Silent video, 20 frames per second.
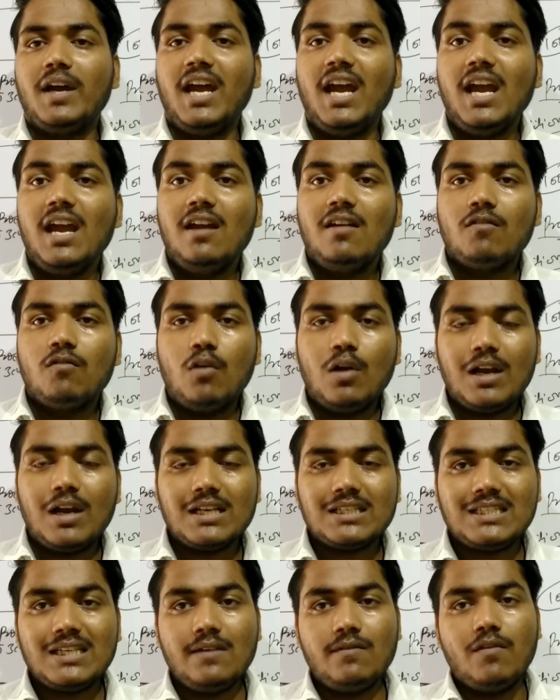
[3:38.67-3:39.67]
है वो
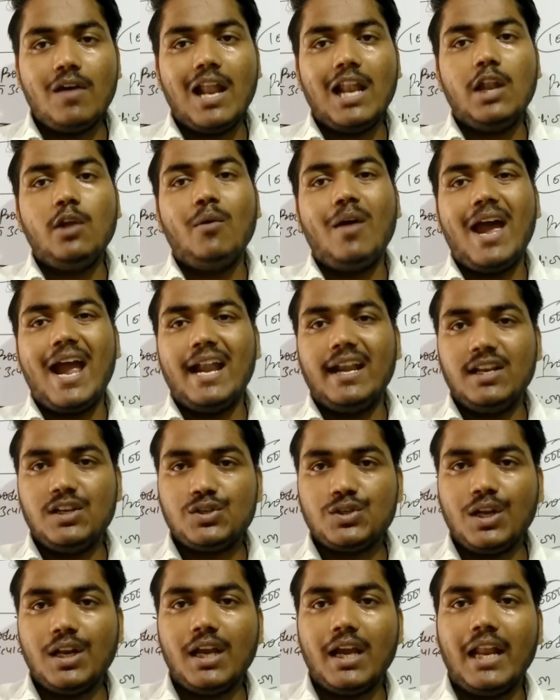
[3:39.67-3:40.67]
किसी वैल्यू
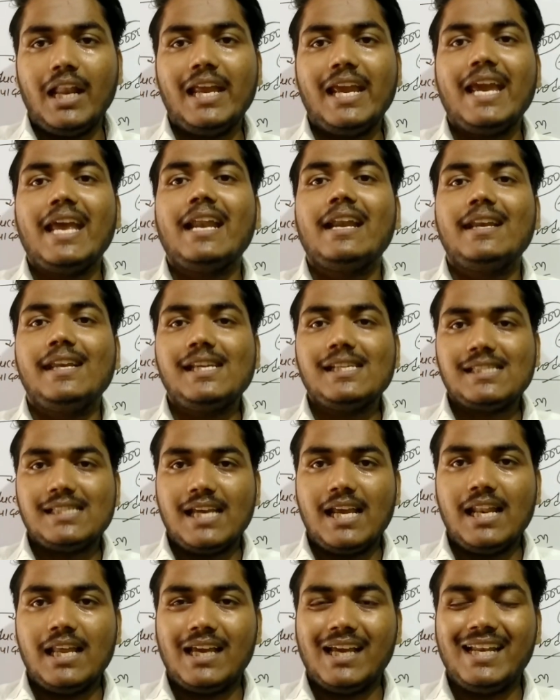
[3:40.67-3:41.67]
एडिशन के लिए
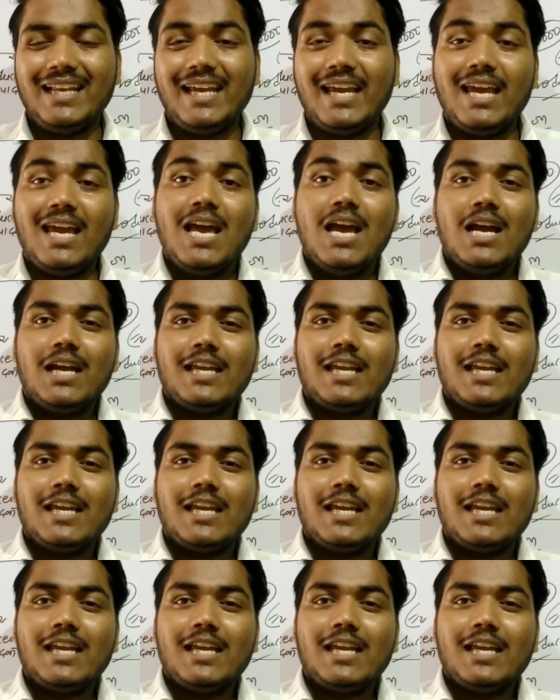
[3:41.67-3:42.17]
रीसेल के लिए